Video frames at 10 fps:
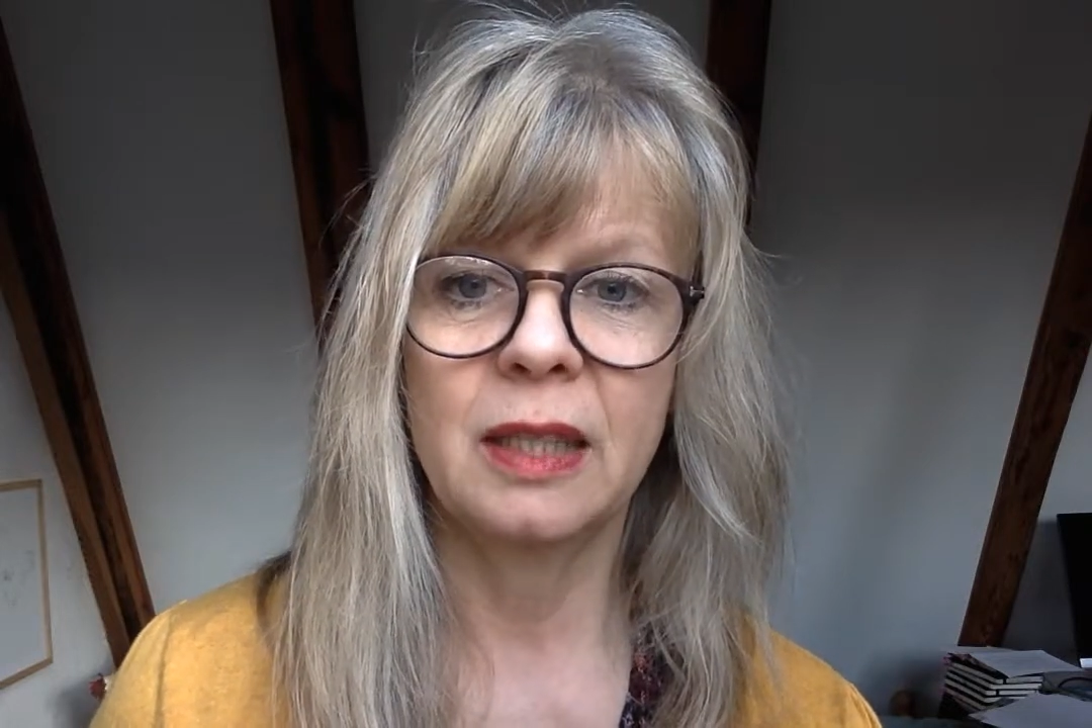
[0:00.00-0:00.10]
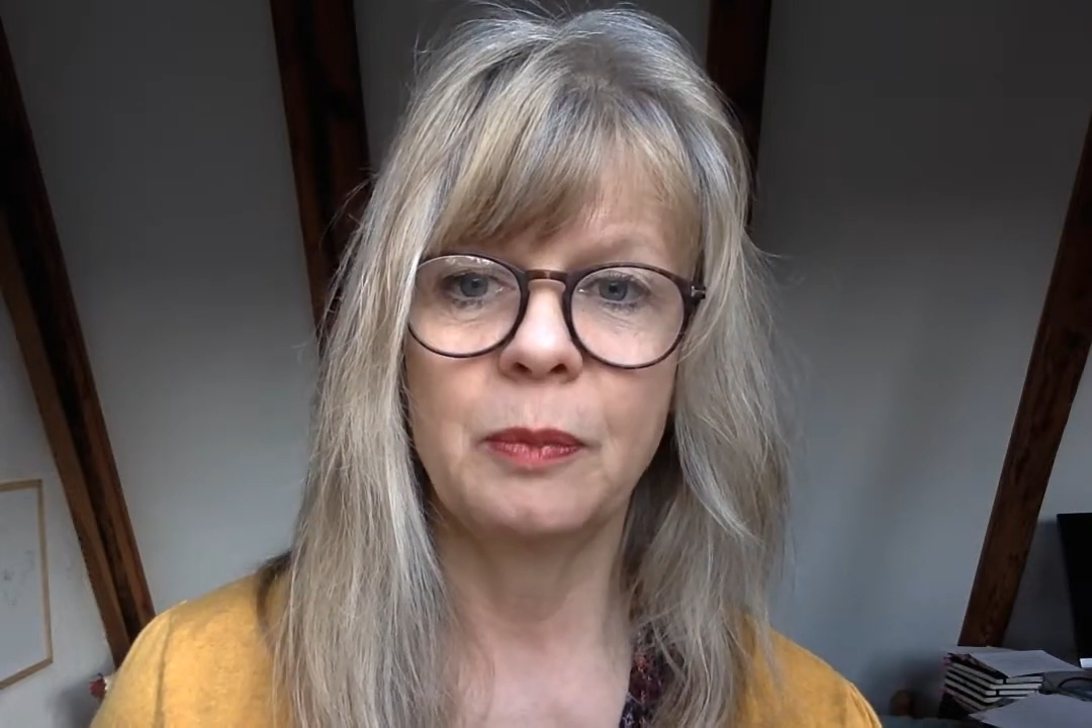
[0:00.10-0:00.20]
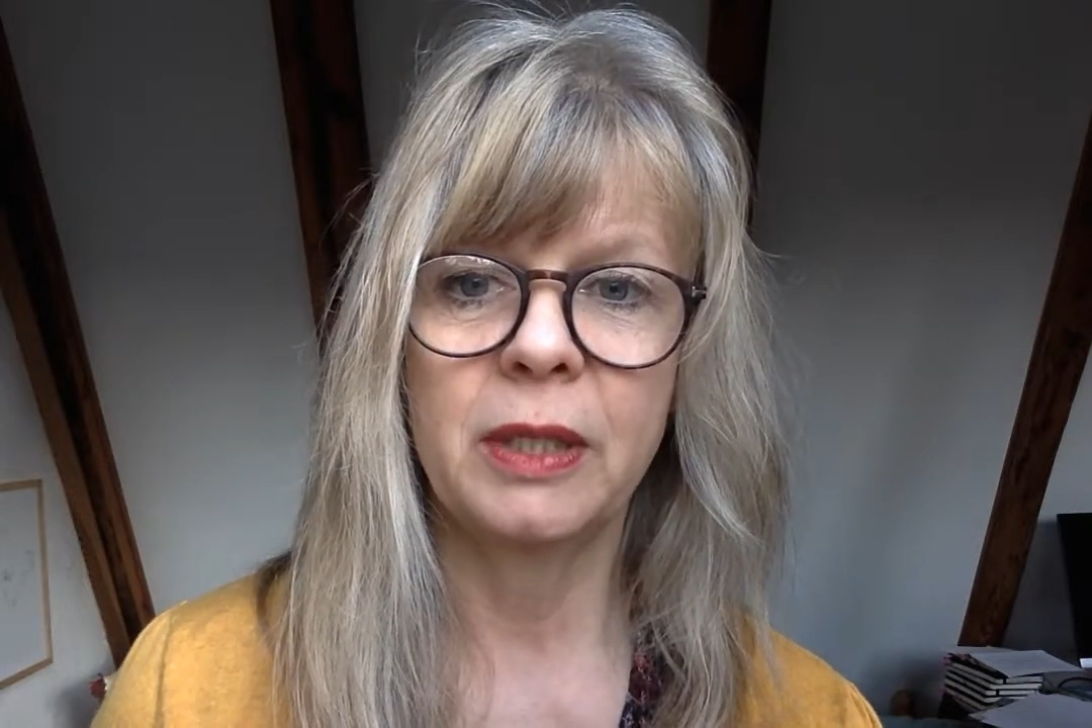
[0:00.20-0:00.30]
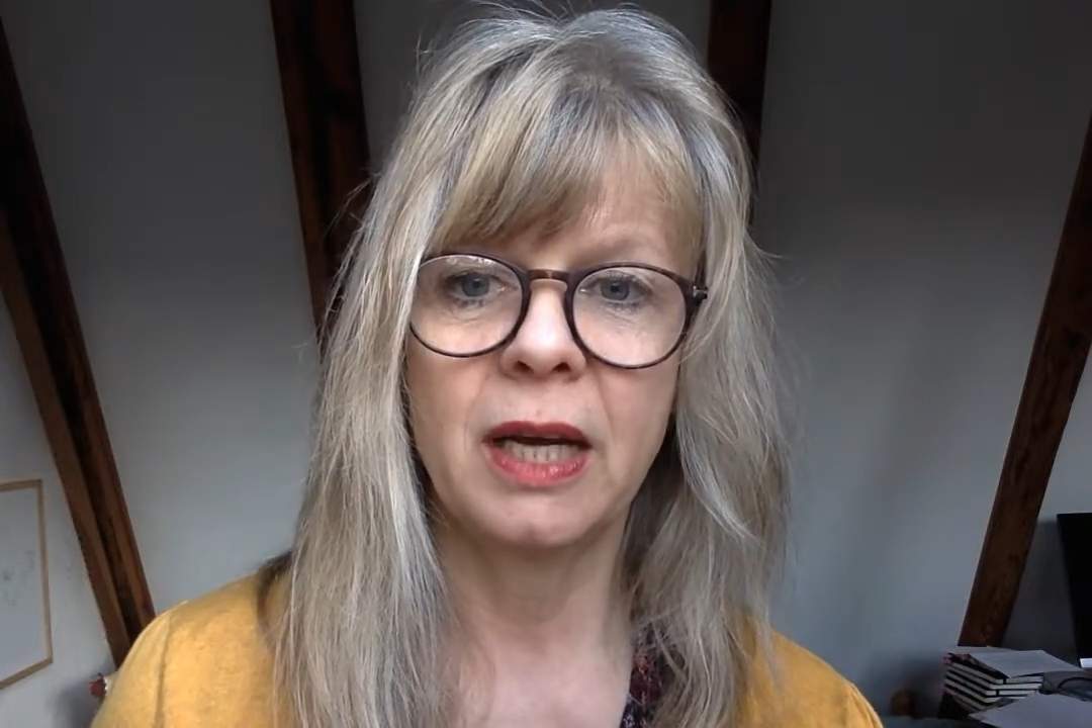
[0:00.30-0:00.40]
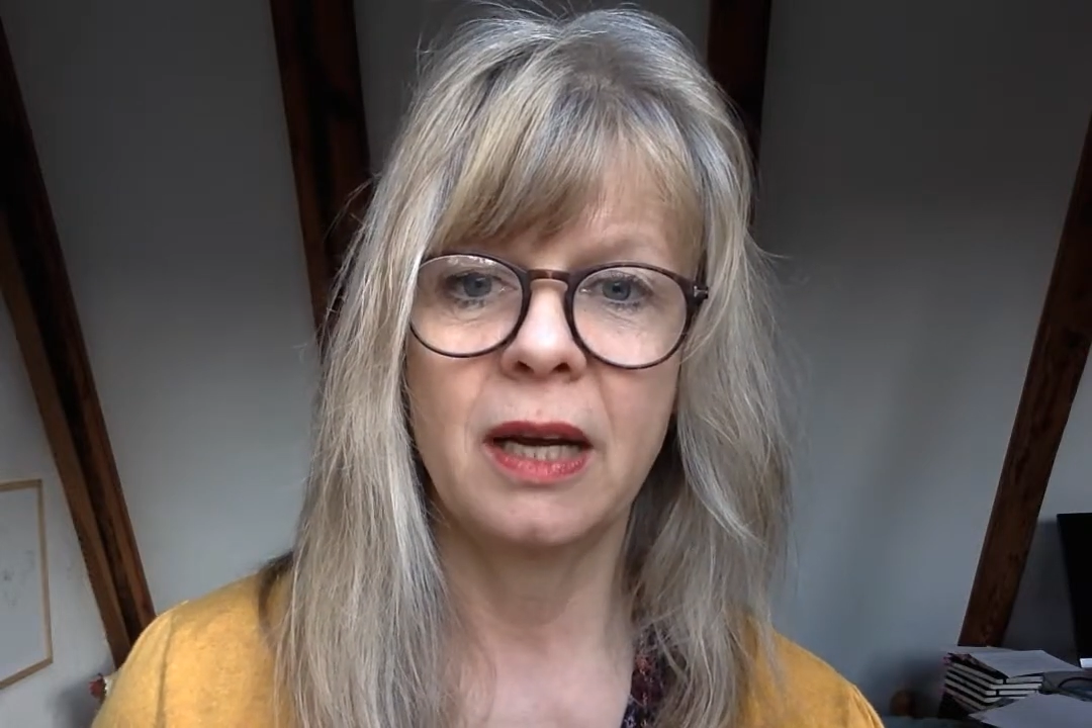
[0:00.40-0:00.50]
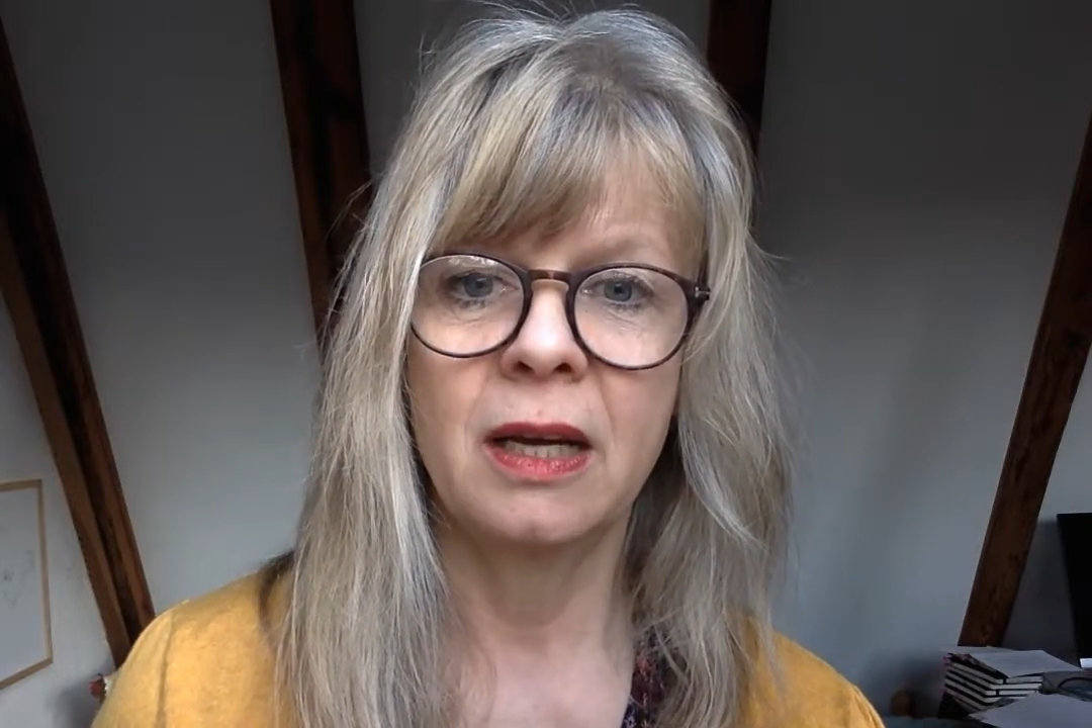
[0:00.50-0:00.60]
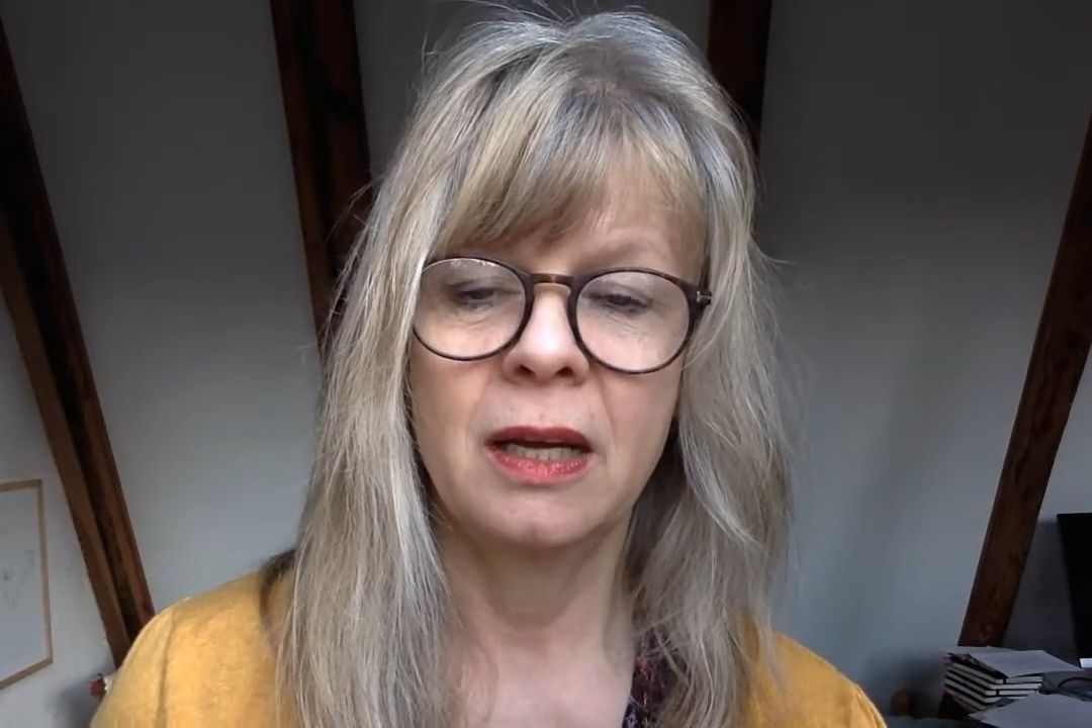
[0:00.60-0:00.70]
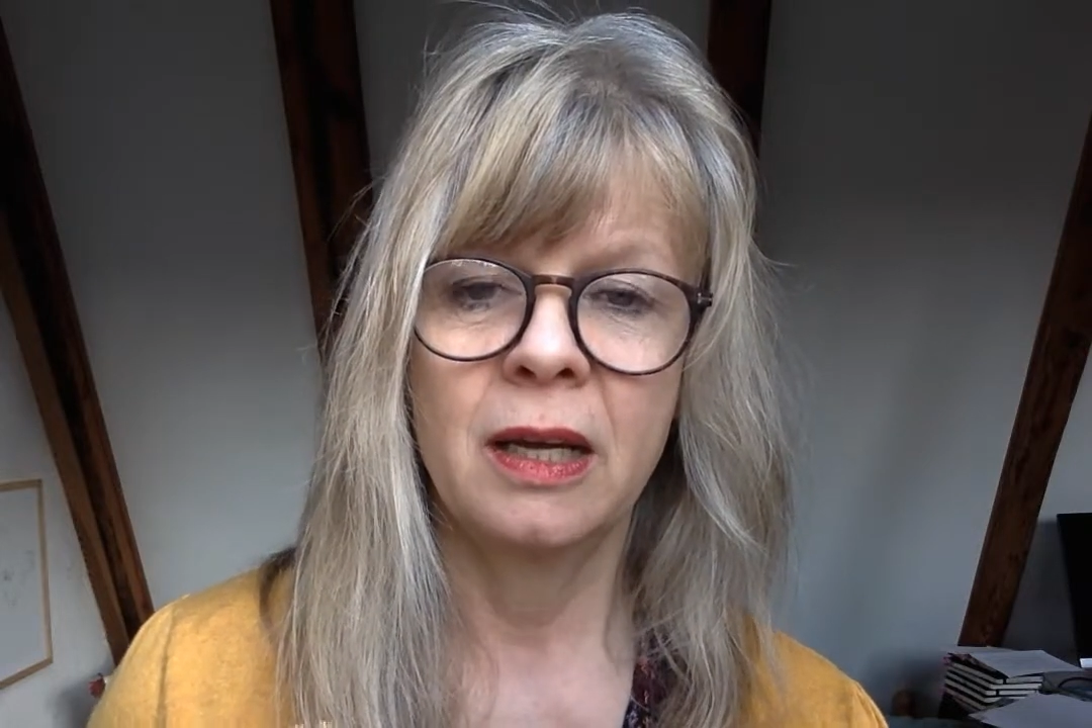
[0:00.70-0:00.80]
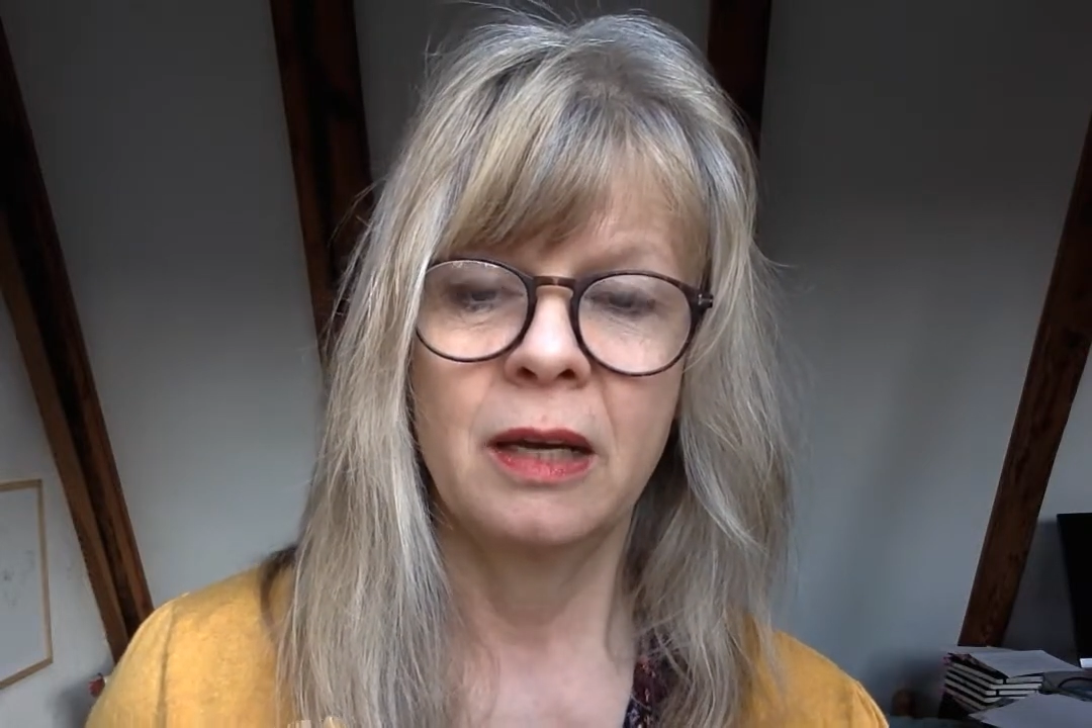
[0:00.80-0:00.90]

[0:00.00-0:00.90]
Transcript: gibt ja